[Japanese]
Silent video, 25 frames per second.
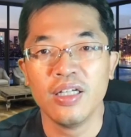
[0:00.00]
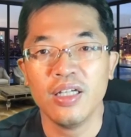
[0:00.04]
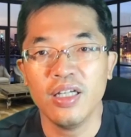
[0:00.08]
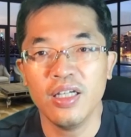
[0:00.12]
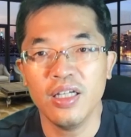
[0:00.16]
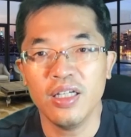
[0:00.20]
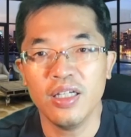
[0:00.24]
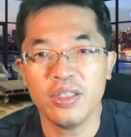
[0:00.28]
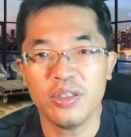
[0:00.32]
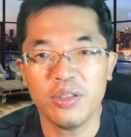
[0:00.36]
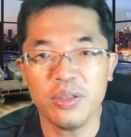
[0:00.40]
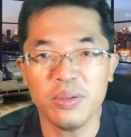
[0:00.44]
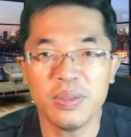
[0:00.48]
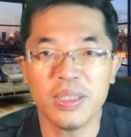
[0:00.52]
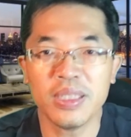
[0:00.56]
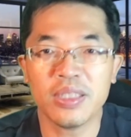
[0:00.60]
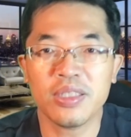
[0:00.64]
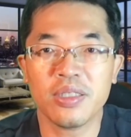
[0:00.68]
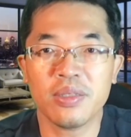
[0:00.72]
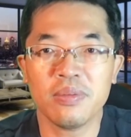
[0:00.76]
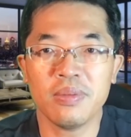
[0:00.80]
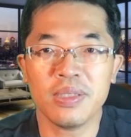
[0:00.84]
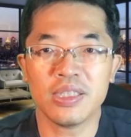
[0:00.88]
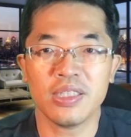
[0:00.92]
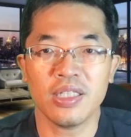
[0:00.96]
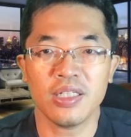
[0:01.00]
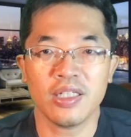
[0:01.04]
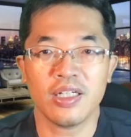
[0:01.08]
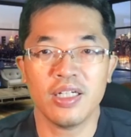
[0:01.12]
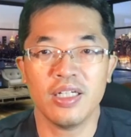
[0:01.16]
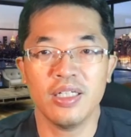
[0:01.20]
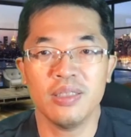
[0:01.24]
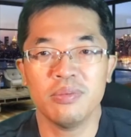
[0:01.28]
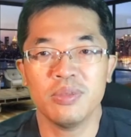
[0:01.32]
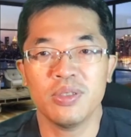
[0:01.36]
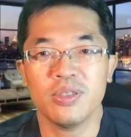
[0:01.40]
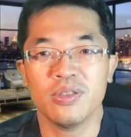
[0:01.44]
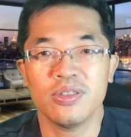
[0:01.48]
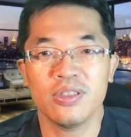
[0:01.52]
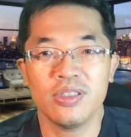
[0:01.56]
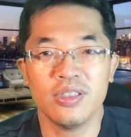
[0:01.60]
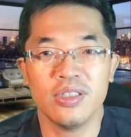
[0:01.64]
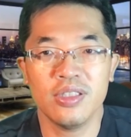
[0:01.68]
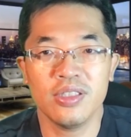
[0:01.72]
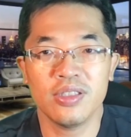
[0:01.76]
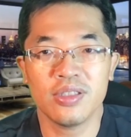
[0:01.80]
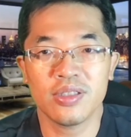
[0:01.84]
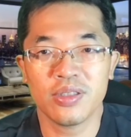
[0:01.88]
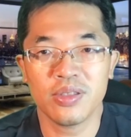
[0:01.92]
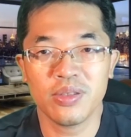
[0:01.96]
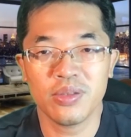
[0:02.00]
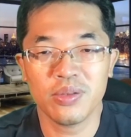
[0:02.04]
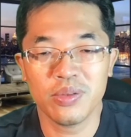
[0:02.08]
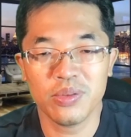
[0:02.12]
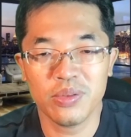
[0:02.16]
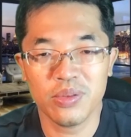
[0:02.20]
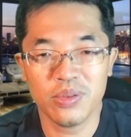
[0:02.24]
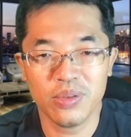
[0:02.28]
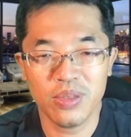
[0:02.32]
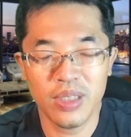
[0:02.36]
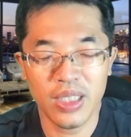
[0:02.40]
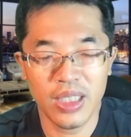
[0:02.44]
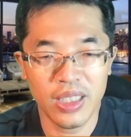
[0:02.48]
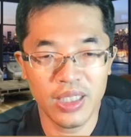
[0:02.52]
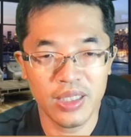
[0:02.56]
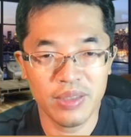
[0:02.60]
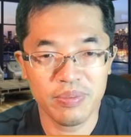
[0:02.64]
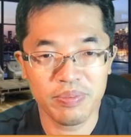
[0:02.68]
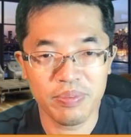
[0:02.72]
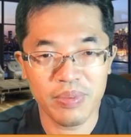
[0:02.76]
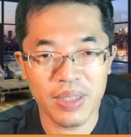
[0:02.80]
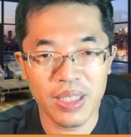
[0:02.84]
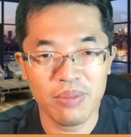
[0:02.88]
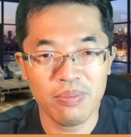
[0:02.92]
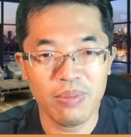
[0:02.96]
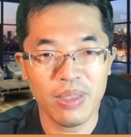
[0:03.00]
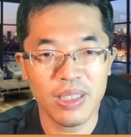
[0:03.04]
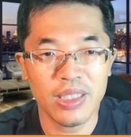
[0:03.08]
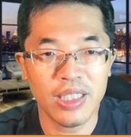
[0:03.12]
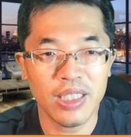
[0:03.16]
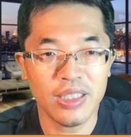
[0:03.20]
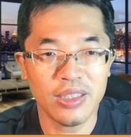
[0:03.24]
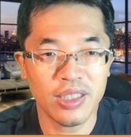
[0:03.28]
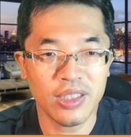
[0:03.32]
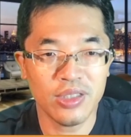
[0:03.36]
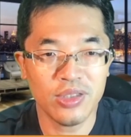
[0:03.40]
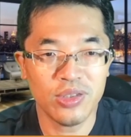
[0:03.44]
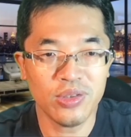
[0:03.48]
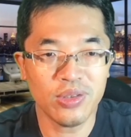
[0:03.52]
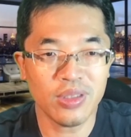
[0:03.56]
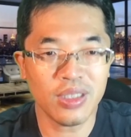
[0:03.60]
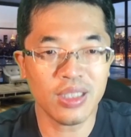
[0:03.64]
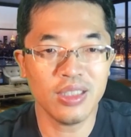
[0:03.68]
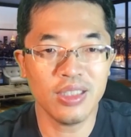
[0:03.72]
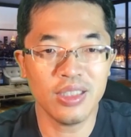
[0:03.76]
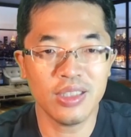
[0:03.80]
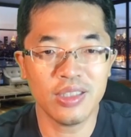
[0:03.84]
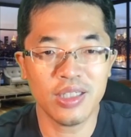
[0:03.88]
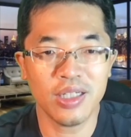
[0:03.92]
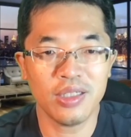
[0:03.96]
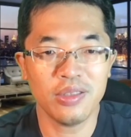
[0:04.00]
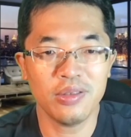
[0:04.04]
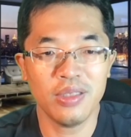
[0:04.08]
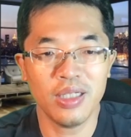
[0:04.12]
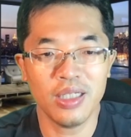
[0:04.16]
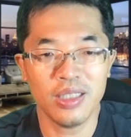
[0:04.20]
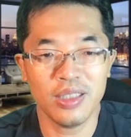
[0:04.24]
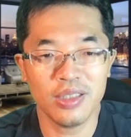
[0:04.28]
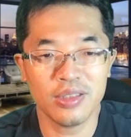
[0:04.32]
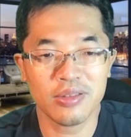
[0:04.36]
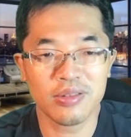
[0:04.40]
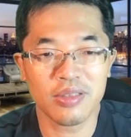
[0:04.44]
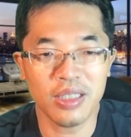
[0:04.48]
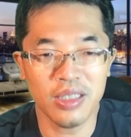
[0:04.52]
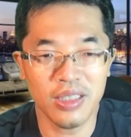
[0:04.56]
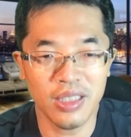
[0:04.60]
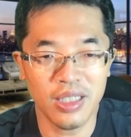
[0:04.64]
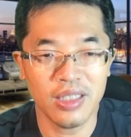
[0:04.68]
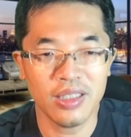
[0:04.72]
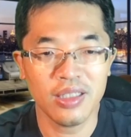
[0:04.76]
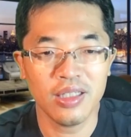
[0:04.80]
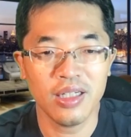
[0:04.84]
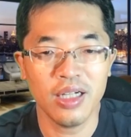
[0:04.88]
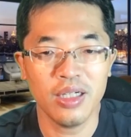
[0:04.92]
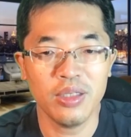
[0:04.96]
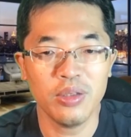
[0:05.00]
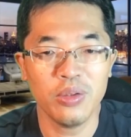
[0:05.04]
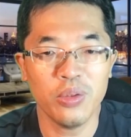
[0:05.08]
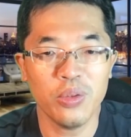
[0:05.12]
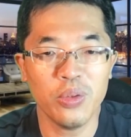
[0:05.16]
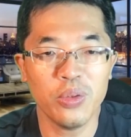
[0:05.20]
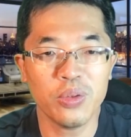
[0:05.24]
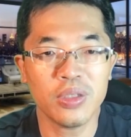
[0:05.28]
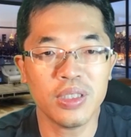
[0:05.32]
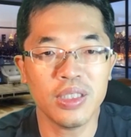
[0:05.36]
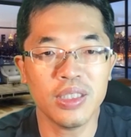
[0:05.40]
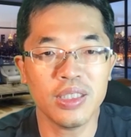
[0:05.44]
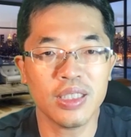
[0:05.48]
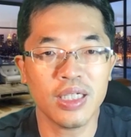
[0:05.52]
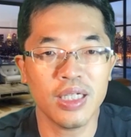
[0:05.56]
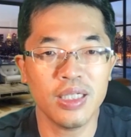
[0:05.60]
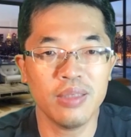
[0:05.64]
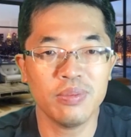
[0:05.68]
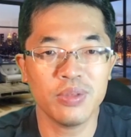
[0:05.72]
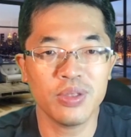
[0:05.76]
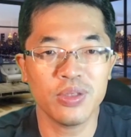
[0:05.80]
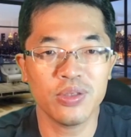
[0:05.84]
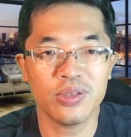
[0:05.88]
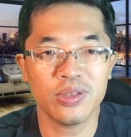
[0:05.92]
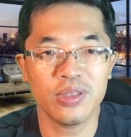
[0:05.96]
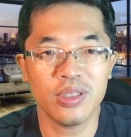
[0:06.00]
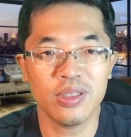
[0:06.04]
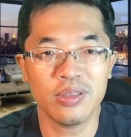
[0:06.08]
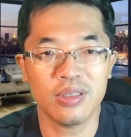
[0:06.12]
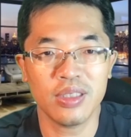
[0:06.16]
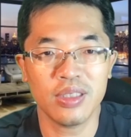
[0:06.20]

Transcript: えー、今日もやってきました、買い物シリーズということで、まあ、大体1週間に1回ぐらいですかね、あの大きい買い物して